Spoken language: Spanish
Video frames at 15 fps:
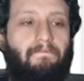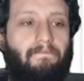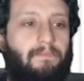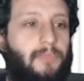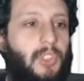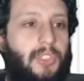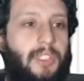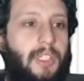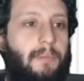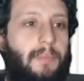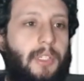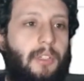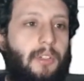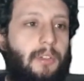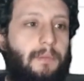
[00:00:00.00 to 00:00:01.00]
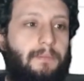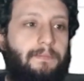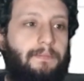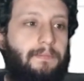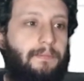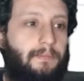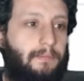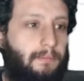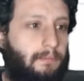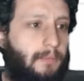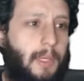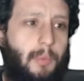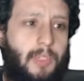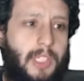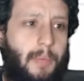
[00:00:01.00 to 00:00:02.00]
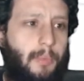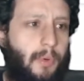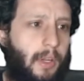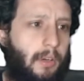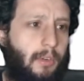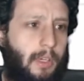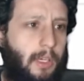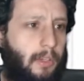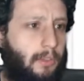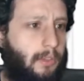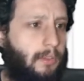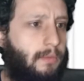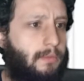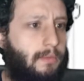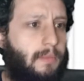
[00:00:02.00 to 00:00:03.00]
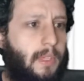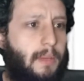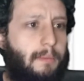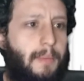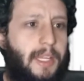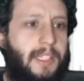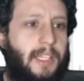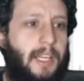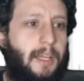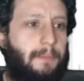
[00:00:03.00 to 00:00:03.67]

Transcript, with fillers: No sé, pero... Vamos a probar con el otro. Marcela.